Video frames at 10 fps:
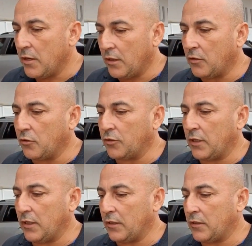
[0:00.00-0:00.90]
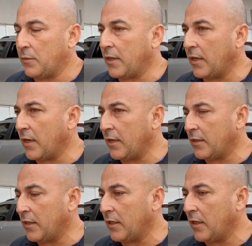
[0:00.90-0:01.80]
Entonces, se va a crear
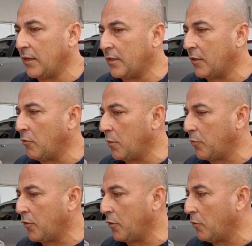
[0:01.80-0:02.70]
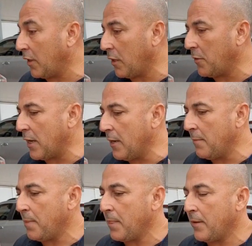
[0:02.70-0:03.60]
este, este cuerpo de guardia vial,